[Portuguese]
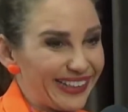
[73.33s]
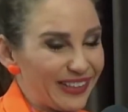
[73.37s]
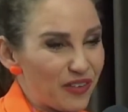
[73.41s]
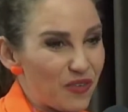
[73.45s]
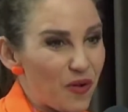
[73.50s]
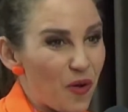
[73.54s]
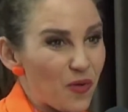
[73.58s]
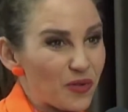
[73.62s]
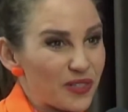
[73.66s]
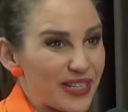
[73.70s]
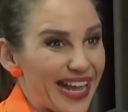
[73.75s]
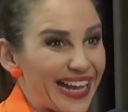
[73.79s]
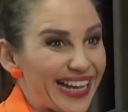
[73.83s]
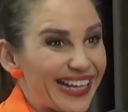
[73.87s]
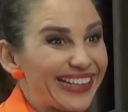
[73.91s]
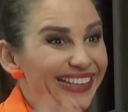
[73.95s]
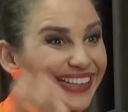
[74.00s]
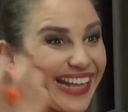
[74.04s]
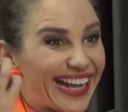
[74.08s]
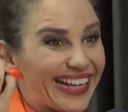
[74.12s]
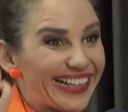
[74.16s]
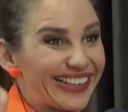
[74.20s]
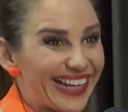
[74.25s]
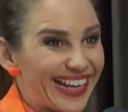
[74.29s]
não consegue
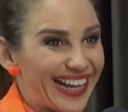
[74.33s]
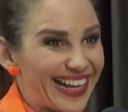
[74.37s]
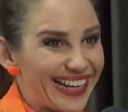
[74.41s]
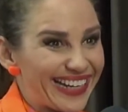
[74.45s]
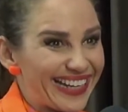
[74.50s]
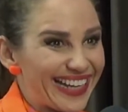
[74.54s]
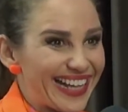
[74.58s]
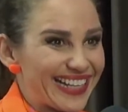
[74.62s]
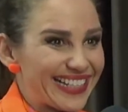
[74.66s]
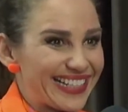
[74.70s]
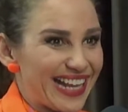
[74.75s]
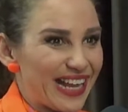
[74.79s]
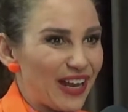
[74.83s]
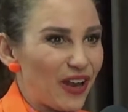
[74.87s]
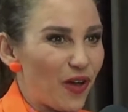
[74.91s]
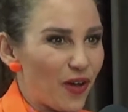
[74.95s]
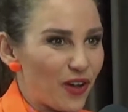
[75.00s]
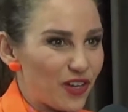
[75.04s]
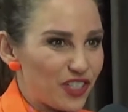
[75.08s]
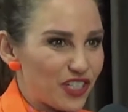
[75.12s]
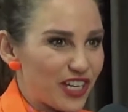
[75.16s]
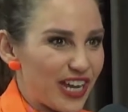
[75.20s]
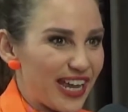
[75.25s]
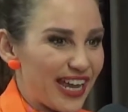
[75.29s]
entender que essa
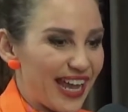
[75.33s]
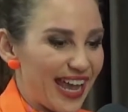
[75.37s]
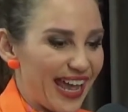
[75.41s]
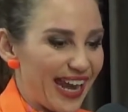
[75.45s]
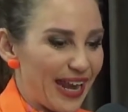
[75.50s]
lógica